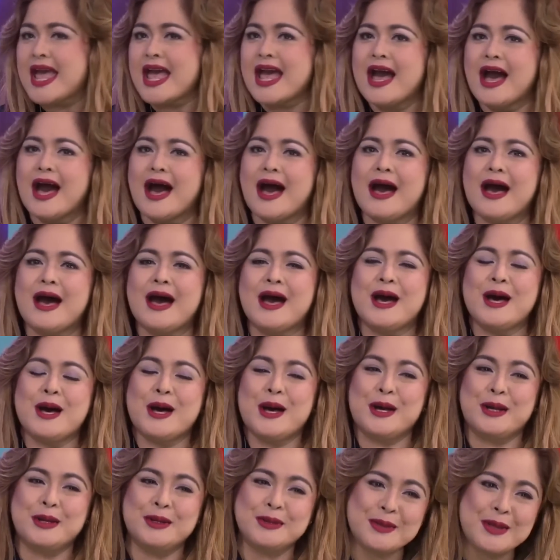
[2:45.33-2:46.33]
Ah... Uh,
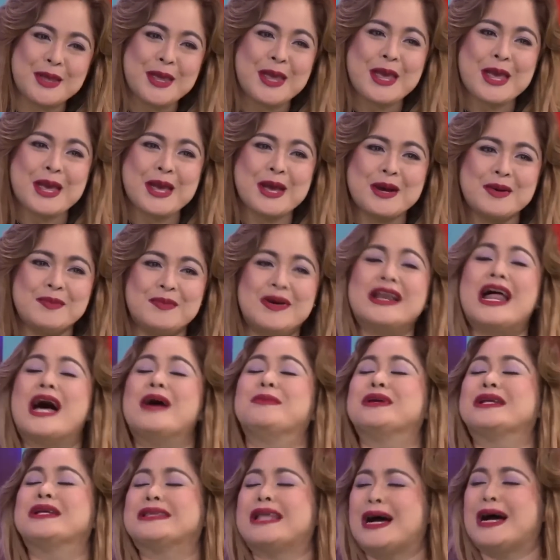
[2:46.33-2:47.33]

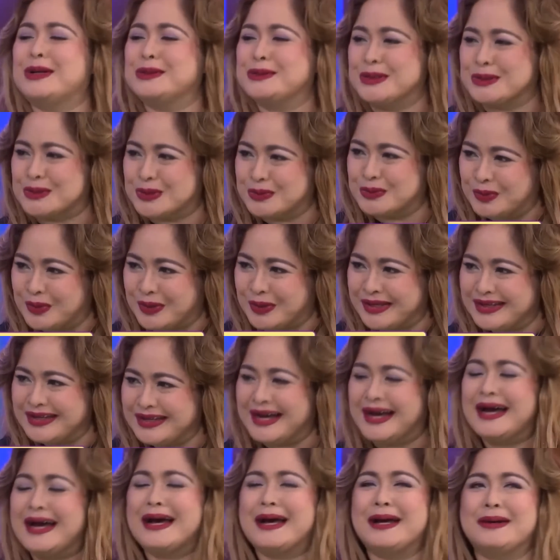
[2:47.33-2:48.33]
maraming tao, Tito Boy.
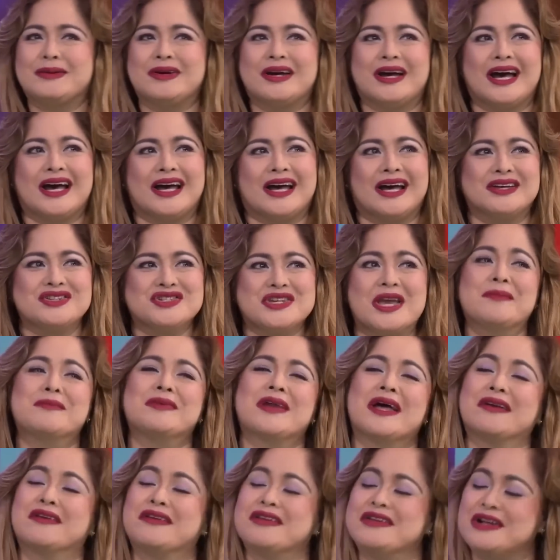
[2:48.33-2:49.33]
Uh, ah, uh, ah, Siyempre,
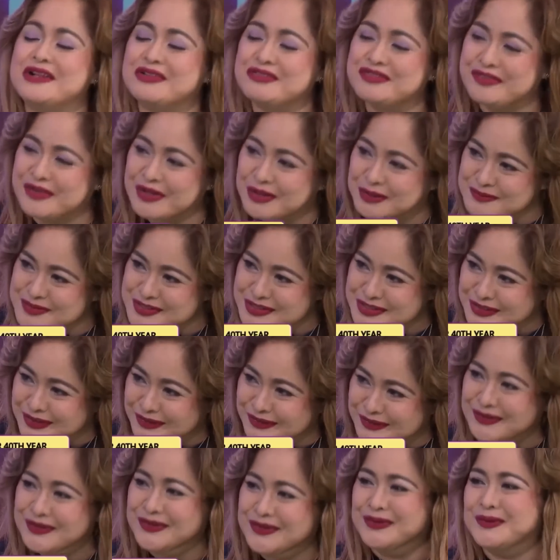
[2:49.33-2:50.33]
ang Regal Films,
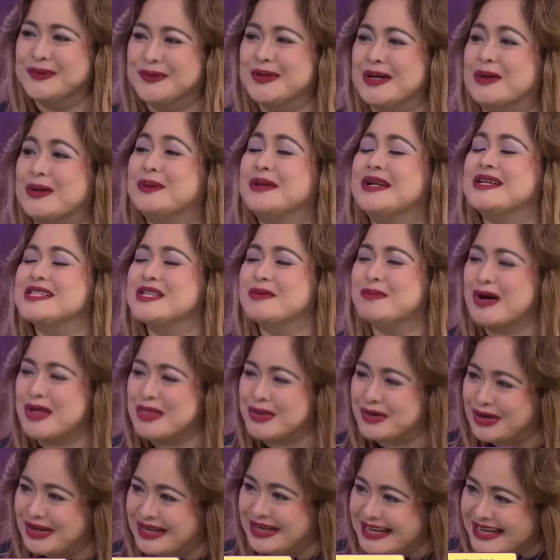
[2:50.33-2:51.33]
no? Una-una si
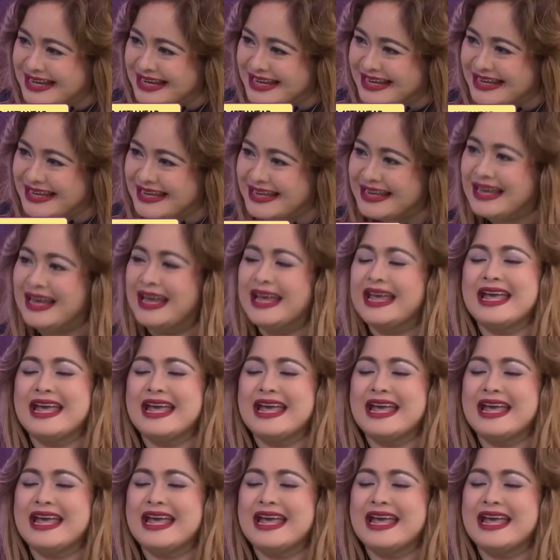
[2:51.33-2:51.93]
Mother Lily.